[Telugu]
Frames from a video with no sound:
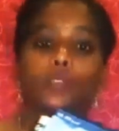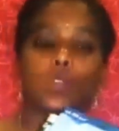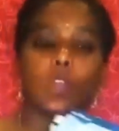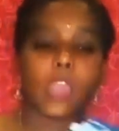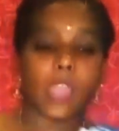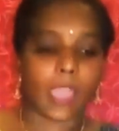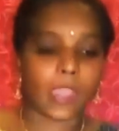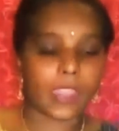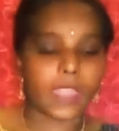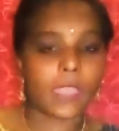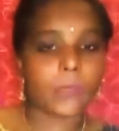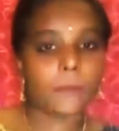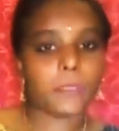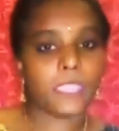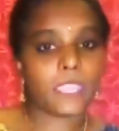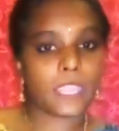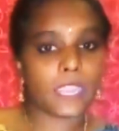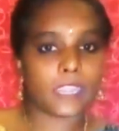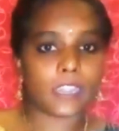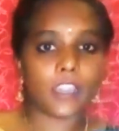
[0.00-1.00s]
సో అలా
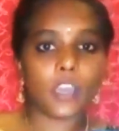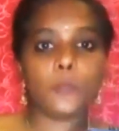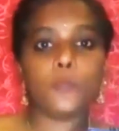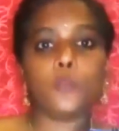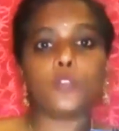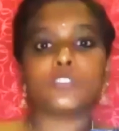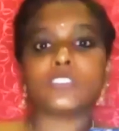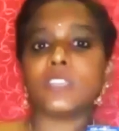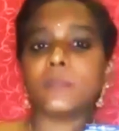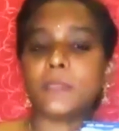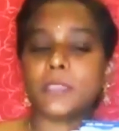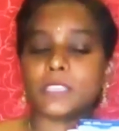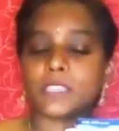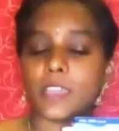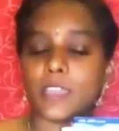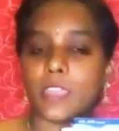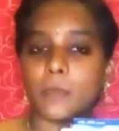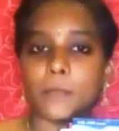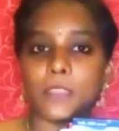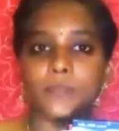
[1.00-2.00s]
ఈ కెట్లా బుక్స్ అనేవి మీకు
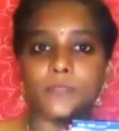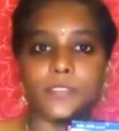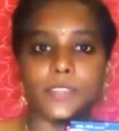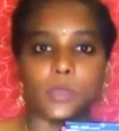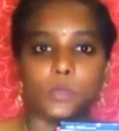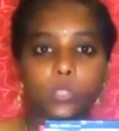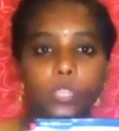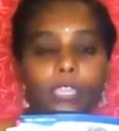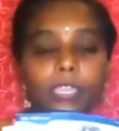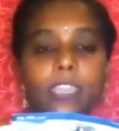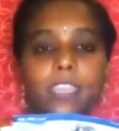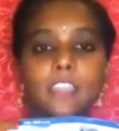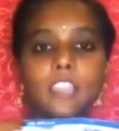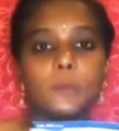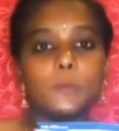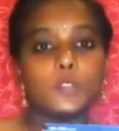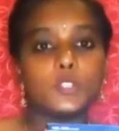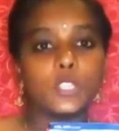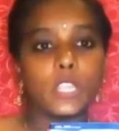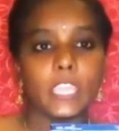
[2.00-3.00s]
చాలా బెనిఫిట్ అవుతాయి
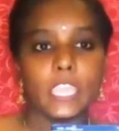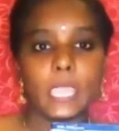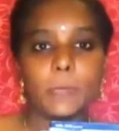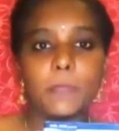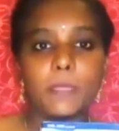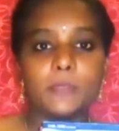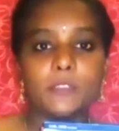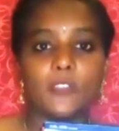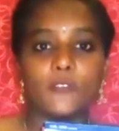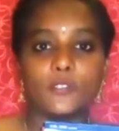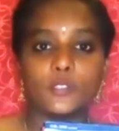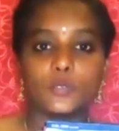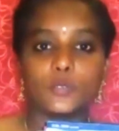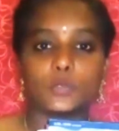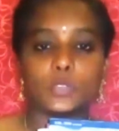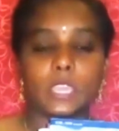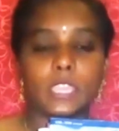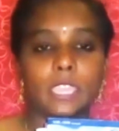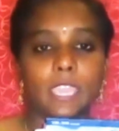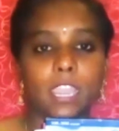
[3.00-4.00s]
కెట్లా బుక్స్ ఏమేమి ఆఫర్స్
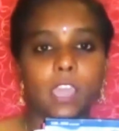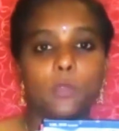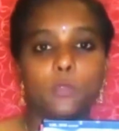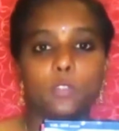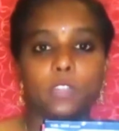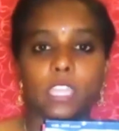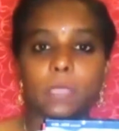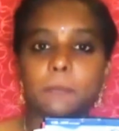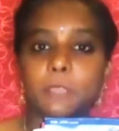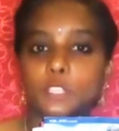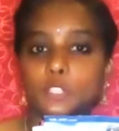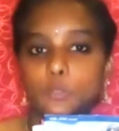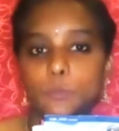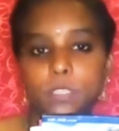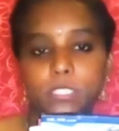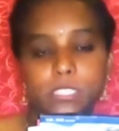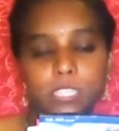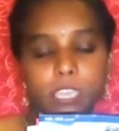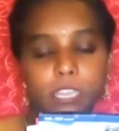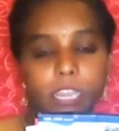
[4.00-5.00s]
ఉంటాయి ఎలా ఉంటాయి మీకు
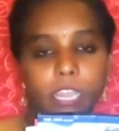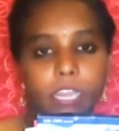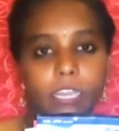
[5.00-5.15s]
చూపిస్తాను